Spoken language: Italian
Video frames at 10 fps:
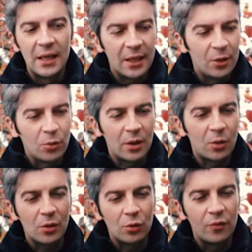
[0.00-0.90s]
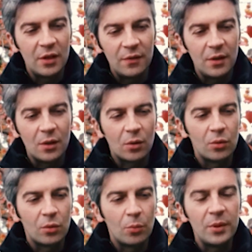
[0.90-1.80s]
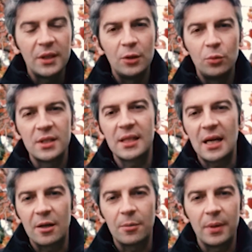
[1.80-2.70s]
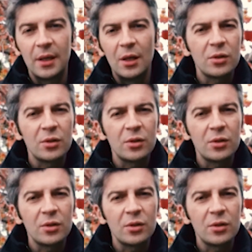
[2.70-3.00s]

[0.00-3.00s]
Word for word: Il nulla è quando vivi con un piede in due scarpe.